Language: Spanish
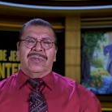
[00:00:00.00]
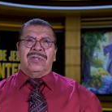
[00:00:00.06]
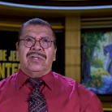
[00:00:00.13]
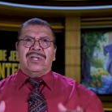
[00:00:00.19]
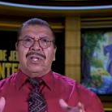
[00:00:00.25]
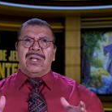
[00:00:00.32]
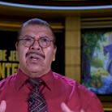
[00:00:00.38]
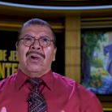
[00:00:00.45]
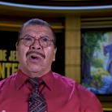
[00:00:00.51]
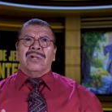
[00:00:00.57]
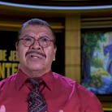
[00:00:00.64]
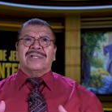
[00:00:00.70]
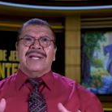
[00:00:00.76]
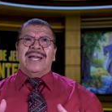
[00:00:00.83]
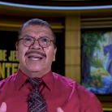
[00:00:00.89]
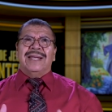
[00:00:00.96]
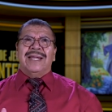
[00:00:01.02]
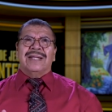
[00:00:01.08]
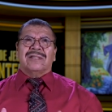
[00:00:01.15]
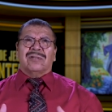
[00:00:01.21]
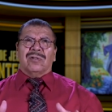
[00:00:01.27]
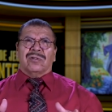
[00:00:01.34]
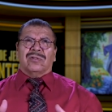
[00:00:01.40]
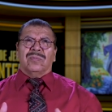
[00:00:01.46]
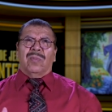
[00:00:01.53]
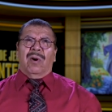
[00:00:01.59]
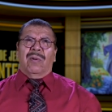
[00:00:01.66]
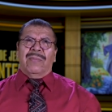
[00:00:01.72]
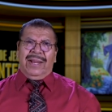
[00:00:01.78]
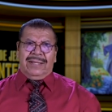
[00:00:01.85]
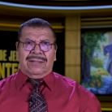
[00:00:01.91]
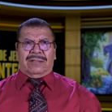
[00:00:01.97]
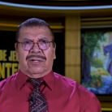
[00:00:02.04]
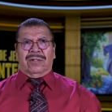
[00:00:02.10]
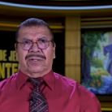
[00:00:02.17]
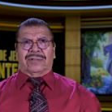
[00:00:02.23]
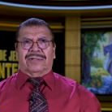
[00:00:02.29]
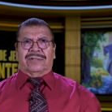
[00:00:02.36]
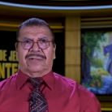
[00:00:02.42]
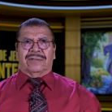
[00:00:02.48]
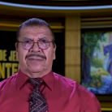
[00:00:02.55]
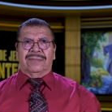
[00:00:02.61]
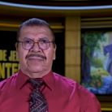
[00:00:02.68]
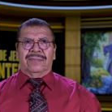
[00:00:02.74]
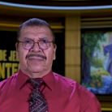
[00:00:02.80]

Dios en estos momentos